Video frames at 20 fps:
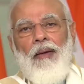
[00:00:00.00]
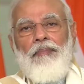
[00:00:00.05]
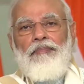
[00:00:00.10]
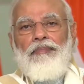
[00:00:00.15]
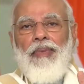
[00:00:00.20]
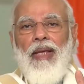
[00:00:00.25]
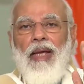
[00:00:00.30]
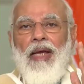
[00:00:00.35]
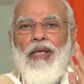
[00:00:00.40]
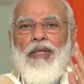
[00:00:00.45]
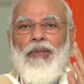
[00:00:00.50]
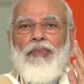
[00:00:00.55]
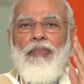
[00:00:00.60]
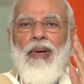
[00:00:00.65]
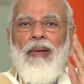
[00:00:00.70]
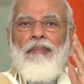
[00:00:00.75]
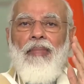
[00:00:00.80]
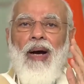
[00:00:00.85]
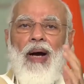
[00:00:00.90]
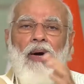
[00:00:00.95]
अब देश
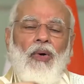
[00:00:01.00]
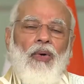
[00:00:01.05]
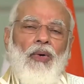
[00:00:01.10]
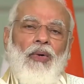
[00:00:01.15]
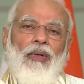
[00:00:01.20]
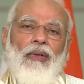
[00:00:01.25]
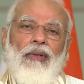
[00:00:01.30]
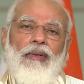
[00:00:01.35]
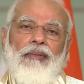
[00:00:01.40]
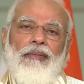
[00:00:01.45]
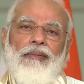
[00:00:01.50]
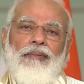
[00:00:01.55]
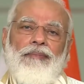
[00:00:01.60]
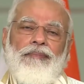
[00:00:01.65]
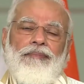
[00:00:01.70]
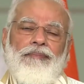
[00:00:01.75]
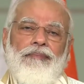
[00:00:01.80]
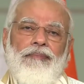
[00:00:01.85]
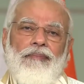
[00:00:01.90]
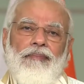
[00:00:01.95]
में माहौल
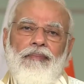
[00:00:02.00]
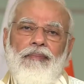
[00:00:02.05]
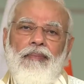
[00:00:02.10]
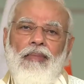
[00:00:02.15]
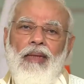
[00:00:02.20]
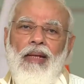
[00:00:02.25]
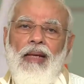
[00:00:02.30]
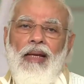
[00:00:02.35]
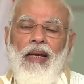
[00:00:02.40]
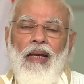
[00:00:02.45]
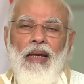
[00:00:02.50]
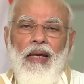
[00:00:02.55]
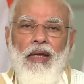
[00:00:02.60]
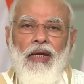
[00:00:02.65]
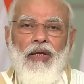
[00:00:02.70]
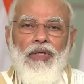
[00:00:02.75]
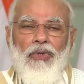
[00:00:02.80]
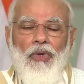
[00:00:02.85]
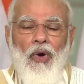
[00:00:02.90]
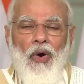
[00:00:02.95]

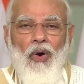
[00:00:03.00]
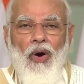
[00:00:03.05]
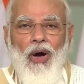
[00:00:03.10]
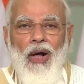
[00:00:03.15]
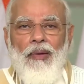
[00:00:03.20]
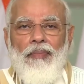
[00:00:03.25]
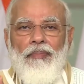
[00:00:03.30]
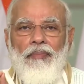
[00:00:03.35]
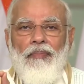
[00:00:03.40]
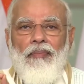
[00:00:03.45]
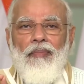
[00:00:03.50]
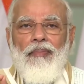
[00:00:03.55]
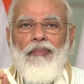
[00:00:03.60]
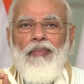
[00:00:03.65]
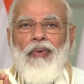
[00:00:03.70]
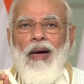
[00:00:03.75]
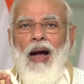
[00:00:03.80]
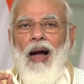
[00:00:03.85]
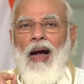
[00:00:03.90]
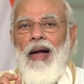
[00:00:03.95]
इस ओर
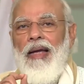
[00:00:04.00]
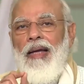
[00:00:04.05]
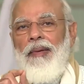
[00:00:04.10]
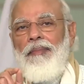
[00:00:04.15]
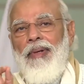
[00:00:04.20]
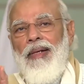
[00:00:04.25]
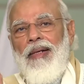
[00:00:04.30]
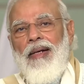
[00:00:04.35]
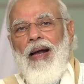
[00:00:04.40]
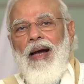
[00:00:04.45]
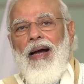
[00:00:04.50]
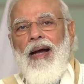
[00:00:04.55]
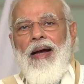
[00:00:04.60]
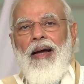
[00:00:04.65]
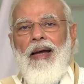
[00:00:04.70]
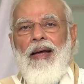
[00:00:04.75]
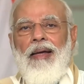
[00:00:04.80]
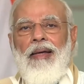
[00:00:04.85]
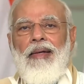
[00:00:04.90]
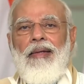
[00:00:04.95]
आगे बढ़
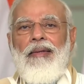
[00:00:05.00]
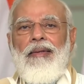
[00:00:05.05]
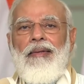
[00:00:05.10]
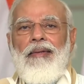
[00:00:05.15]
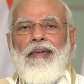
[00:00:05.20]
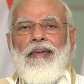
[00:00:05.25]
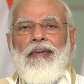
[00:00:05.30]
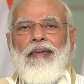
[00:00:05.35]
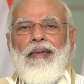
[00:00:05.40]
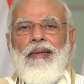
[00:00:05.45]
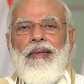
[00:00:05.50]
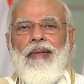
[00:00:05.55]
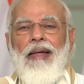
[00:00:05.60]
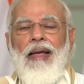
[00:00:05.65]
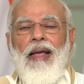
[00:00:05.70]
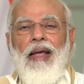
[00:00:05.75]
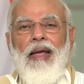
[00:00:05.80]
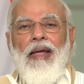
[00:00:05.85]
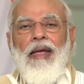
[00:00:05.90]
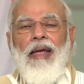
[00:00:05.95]
रहा है
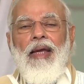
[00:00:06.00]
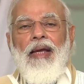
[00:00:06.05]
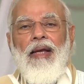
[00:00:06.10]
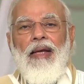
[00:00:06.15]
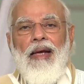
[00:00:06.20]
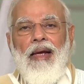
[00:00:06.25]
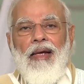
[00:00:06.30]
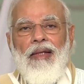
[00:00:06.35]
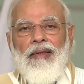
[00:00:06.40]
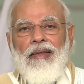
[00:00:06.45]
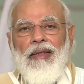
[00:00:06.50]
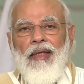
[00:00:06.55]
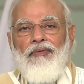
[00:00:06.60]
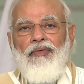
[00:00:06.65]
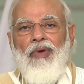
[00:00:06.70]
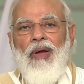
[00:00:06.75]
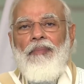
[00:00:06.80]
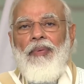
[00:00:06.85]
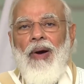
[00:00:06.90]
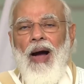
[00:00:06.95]
कि
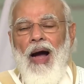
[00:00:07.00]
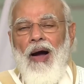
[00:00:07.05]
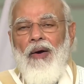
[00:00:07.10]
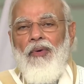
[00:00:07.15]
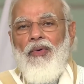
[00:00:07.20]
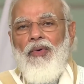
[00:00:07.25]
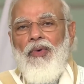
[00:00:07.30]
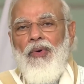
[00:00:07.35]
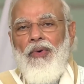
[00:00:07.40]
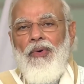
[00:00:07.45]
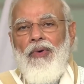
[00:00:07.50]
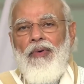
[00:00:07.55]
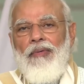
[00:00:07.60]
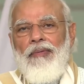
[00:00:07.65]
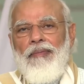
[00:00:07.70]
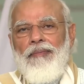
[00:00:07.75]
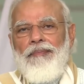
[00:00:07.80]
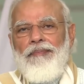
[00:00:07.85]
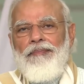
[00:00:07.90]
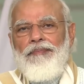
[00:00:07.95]
कर्तव्य भाव को
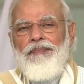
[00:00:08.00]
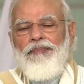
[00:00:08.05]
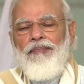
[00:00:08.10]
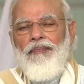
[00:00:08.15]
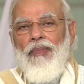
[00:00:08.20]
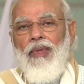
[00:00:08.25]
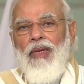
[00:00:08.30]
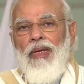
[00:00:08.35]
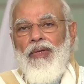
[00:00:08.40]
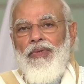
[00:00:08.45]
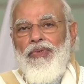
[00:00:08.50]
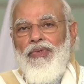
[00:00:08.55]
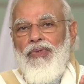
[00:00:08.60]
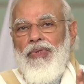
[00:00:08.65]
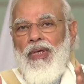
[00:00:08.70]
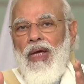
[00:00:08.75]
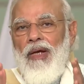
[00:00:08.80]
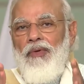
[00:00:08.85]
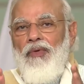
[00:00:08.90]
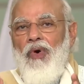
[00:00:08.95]

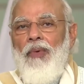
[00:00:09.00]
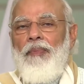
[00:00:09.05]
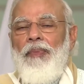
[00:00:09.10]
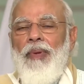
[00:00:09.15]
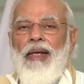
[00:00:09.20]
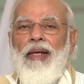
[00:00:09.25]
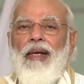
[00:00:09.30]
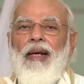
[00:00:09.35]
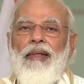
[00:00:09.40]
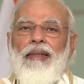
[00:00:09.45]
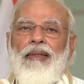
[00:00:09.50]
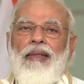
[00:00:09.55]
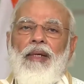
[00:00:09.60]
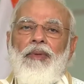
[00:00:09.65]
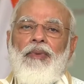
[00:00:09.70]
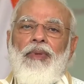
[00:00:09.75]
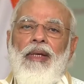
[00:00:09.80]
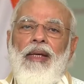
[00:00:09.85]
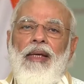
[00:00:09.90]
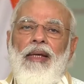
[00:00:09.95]
सर्वोपरि रखते
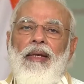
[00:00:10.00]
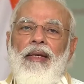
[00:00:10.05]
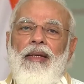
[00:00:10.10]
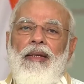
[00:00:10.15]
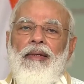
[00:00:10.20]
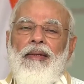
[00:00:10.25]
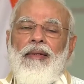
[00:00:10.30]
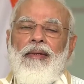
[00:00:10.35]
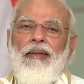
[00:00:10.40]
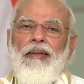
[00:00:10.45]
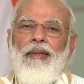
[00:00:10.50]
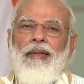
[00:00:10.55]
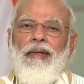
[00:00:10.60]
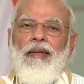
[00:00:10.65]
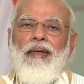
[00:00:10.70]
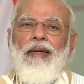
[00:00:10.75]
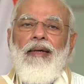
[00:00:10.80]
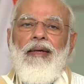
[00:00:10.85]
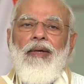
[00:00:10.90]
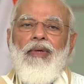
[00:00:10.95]
हुए
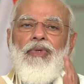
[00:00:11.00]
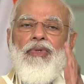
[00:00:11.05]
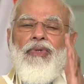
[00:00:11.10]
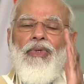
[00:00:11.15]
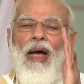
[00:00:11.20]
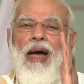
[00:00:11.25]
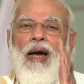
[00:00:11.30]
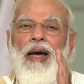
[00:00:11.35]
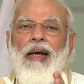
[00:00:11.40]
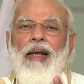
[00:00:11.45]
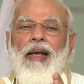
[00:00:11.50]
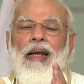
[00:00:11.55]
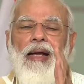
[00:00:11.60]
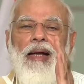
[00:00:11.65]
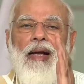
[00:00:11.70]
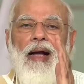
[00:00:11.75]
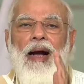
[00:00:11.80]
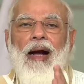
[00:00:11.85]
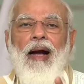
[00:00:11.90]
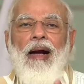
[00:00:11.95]
सारे
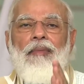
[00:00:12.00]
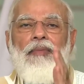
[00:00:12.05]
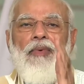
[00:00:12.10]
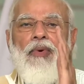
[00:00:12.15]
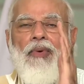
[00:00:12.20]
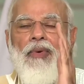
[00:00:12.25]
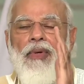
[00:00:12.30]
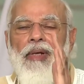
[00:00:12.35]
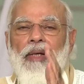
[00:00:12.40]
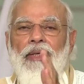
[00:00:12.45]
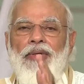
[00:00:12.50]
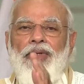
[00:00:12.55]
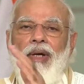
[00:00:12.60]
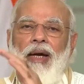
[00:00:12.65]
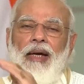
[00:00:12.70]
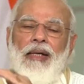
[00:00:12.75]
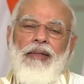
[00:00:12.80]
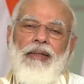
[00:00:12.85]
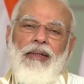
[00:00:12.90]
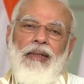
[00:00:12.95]
काम होने
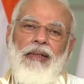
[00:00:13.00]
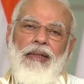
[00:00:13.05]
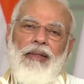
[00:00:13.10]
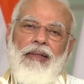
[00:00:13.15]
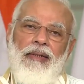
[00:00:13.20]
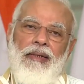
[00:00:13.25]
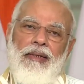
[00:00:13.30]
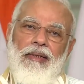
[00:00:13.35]
चाहिए